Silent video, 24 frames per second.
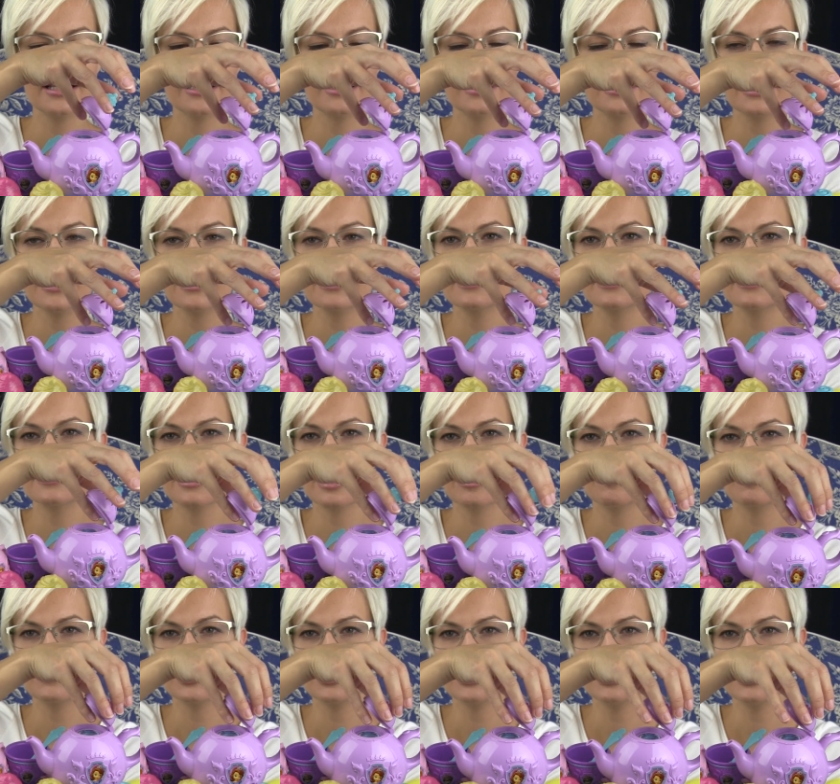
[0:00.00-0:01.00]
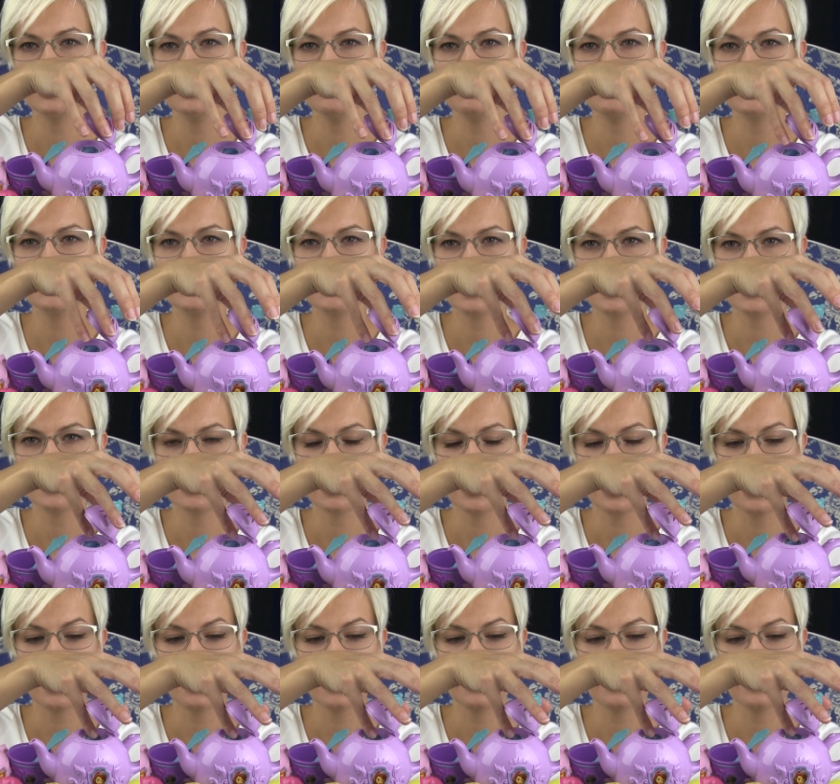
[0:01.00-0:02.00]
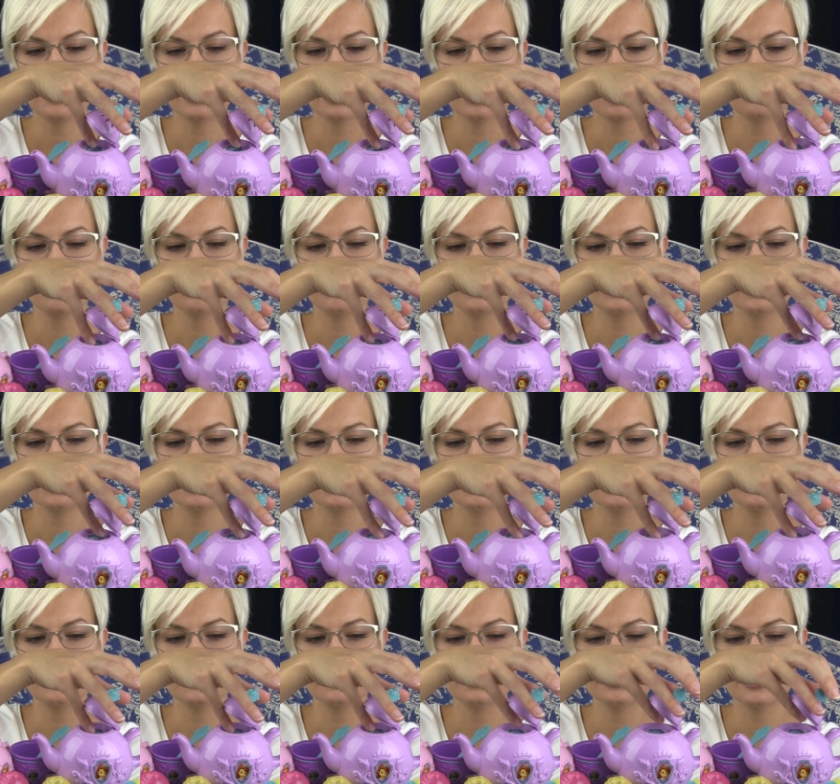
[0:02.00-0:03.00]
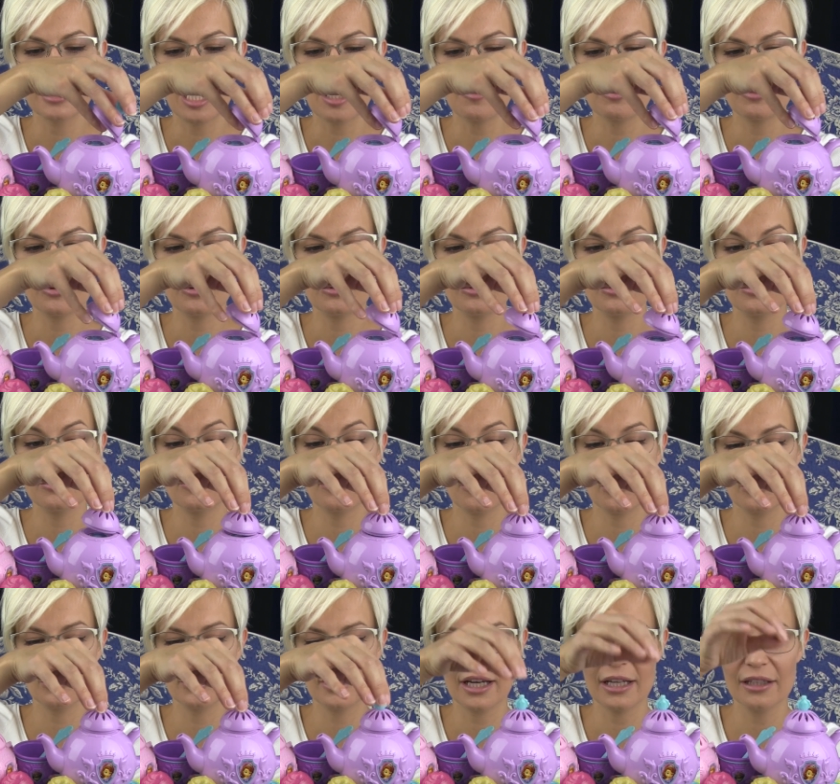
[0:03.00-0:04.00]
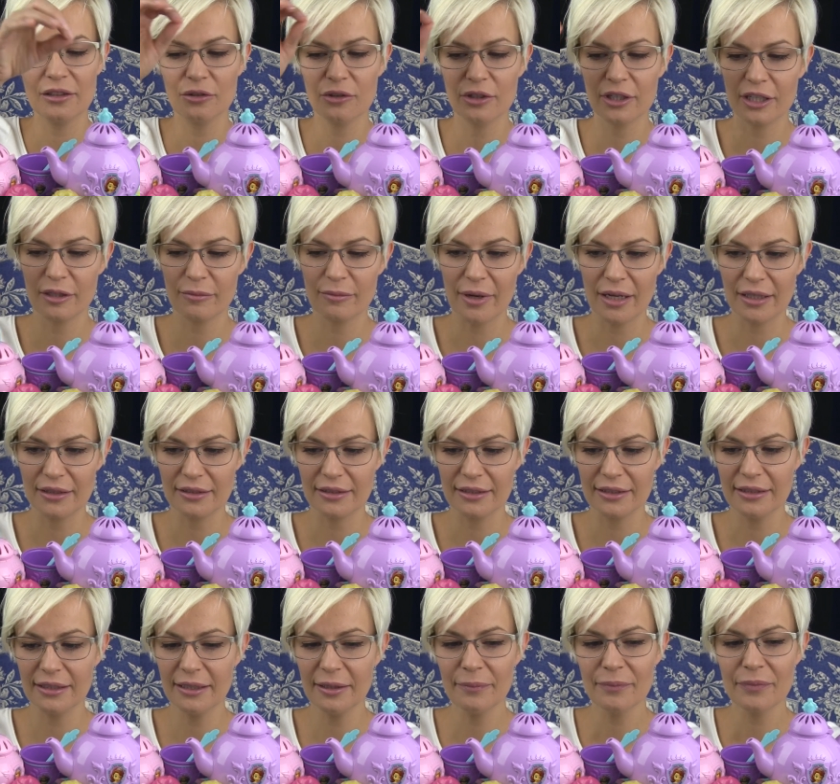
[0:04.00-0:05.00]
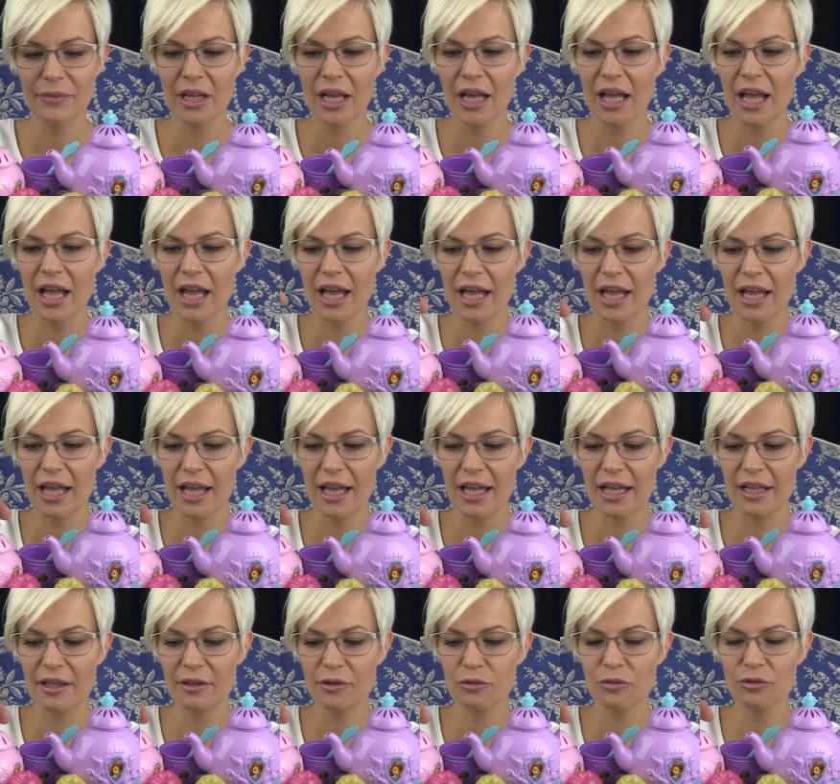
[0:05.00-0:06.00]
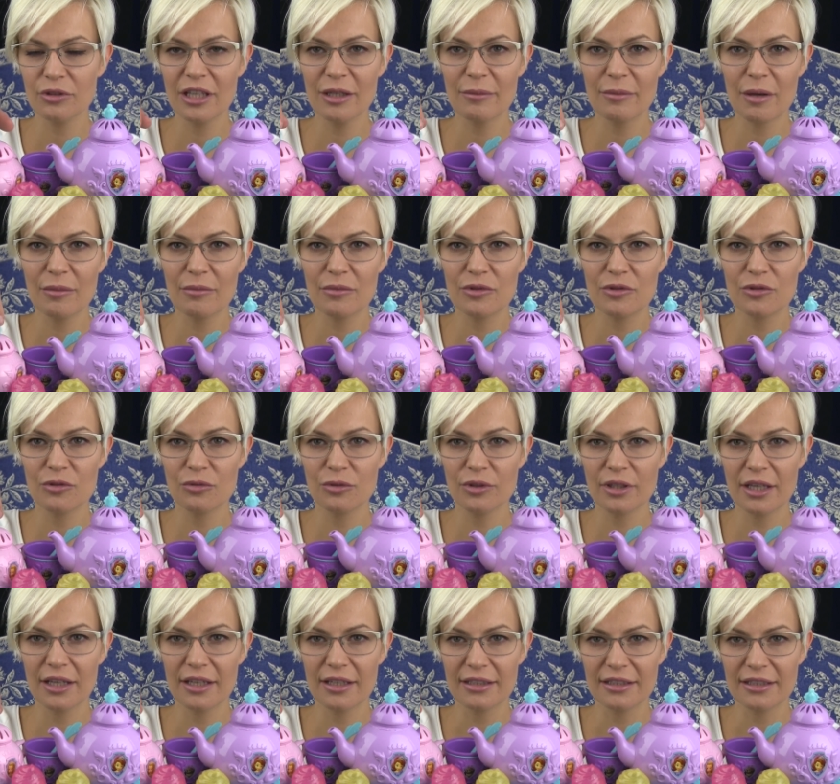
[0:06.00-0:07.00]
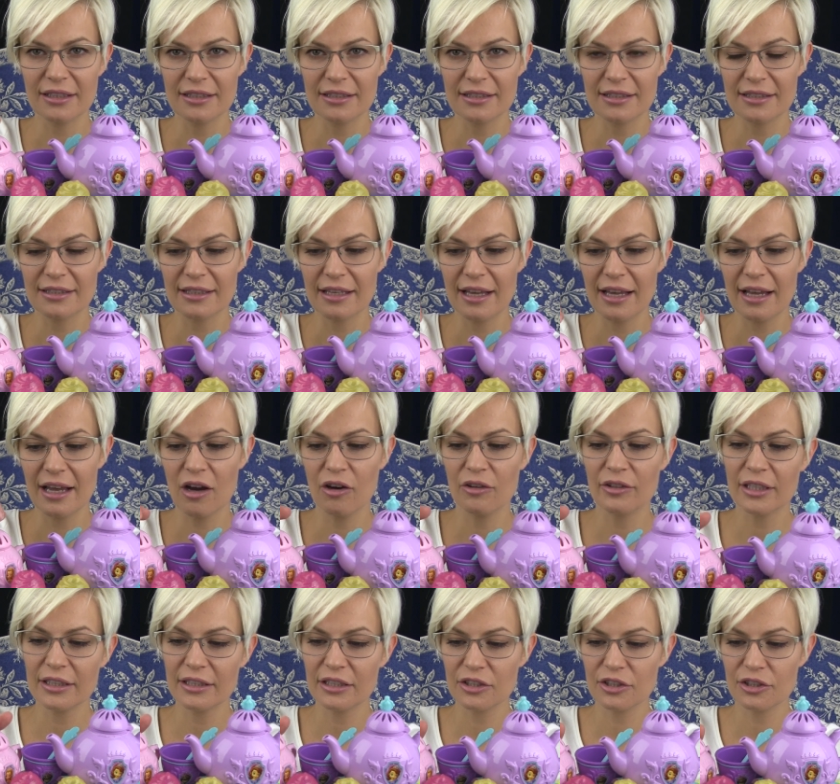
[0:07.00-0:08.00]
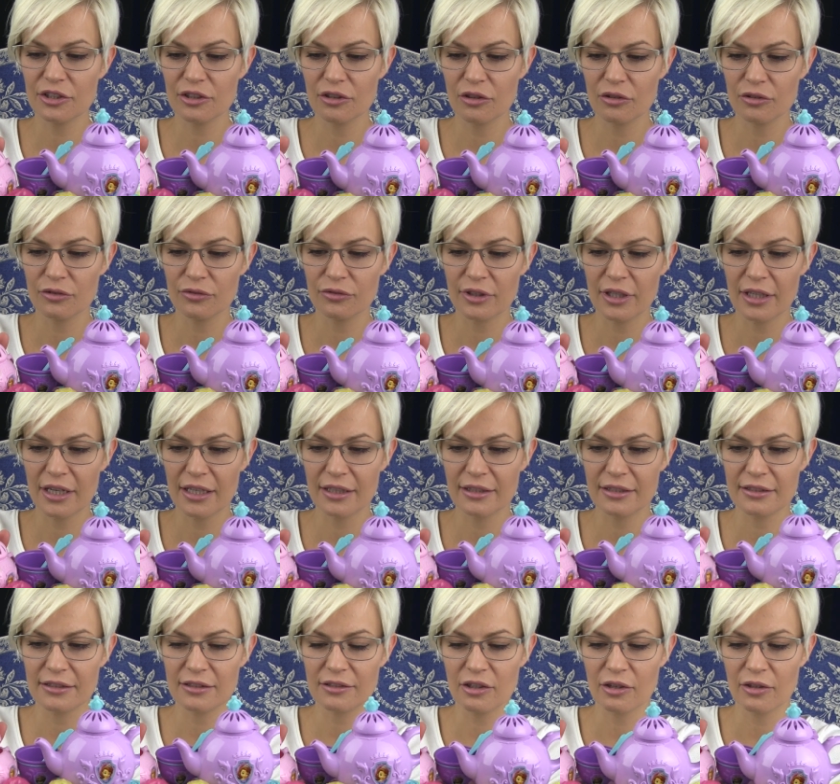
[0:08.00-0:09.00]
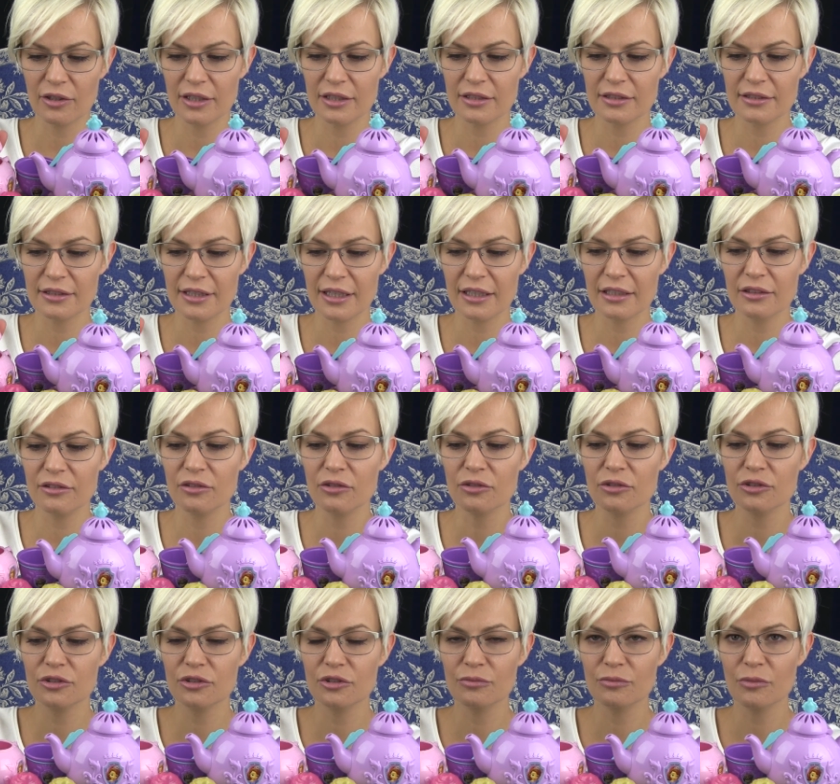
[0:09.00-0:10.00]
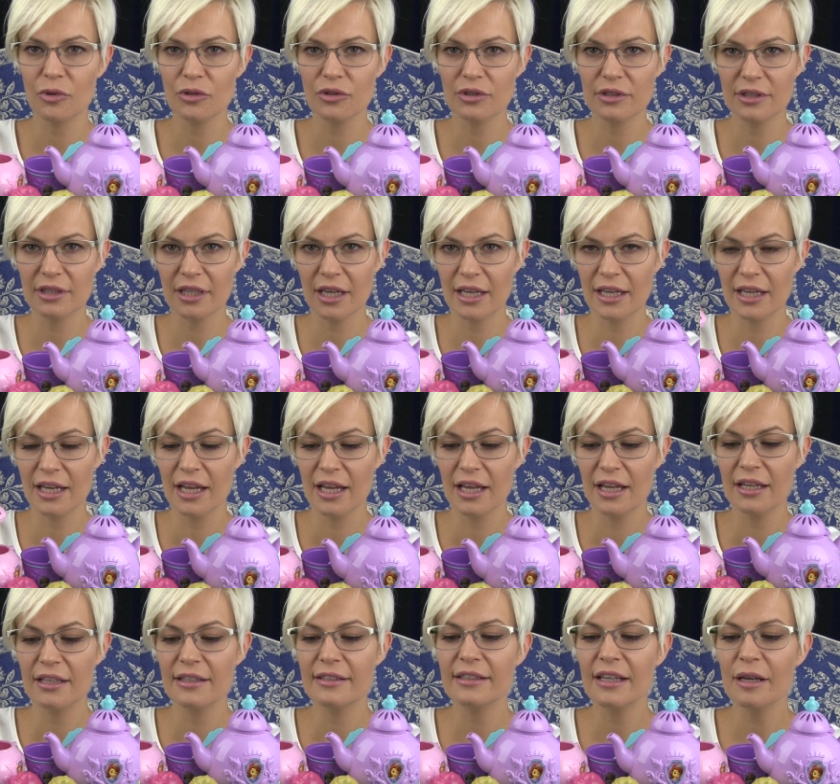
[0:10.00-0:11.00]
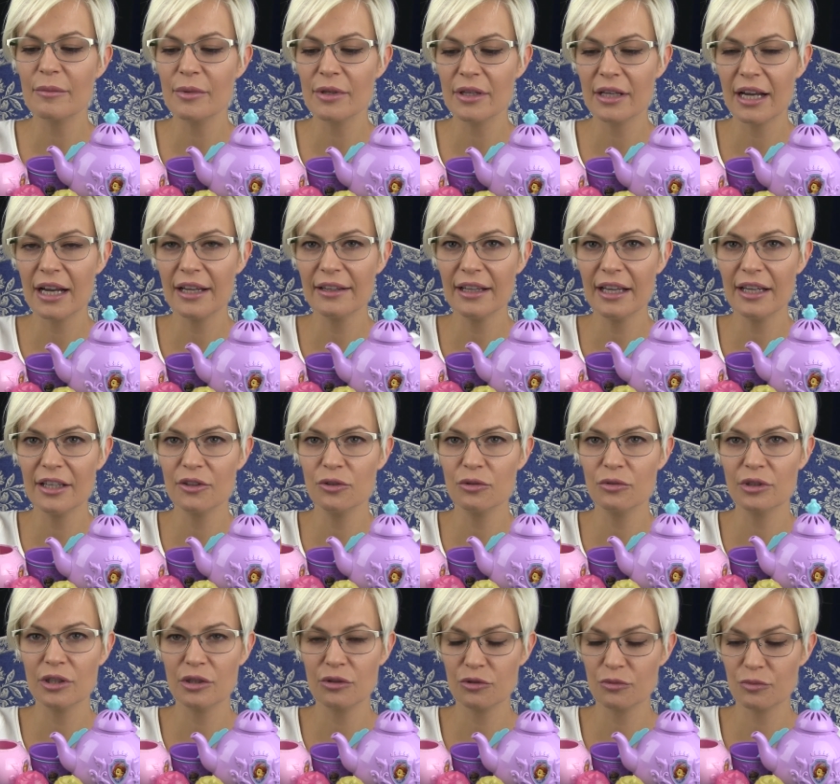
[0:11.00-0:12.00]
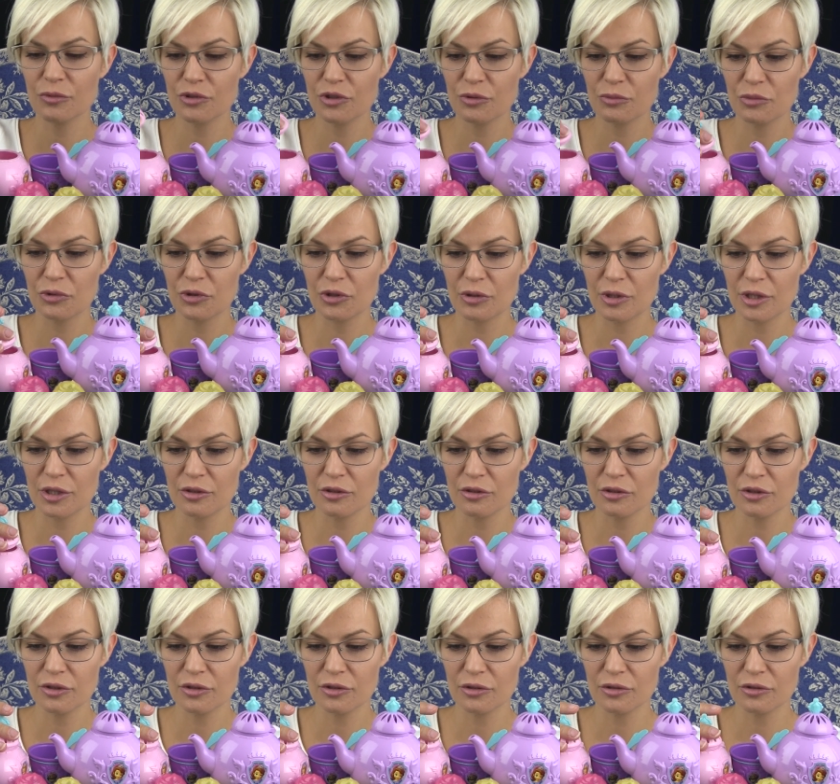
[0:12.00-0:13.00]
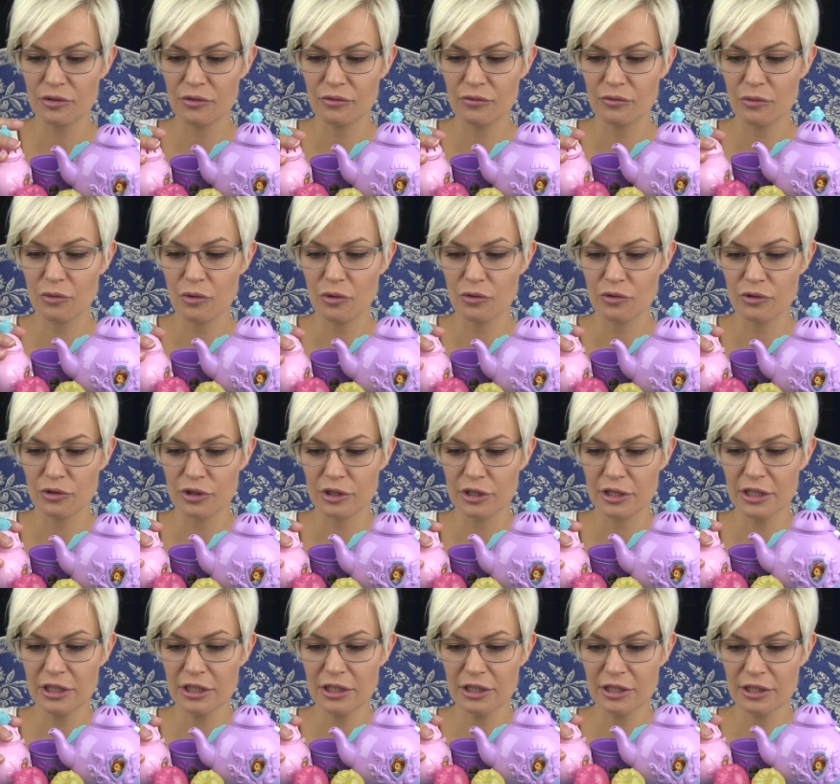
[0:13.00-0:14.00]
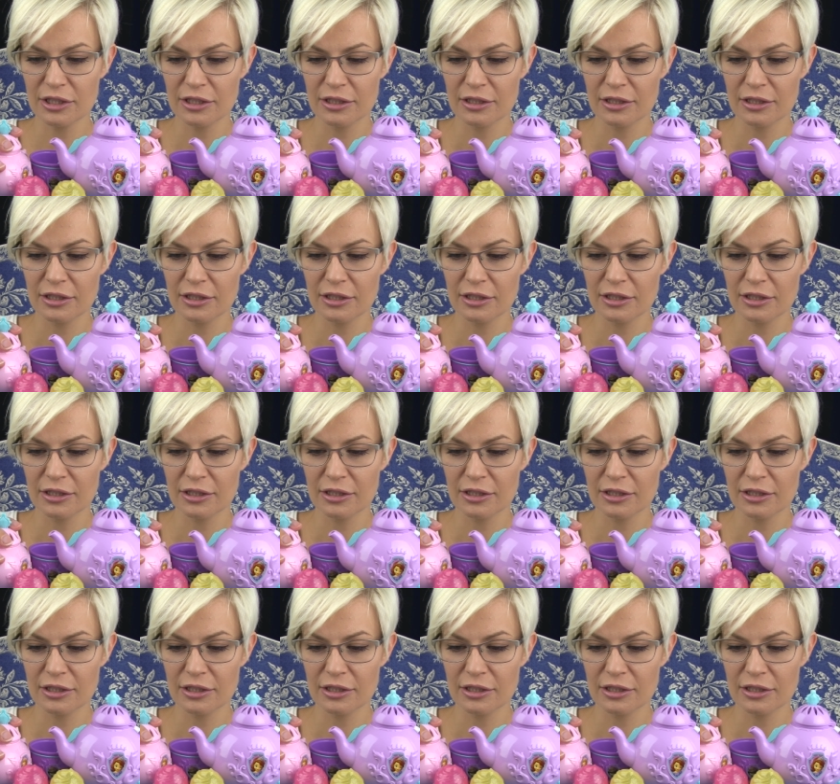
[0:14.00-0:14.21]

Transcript: i jest tam niby takie ala jakby e, napój, woda do herbaty. E, tutaj mamy cukiernicę. Ona też się otwiera, tylko jest tak dość mocniej zamykana i tutaj już możemy sobie coś włożyć.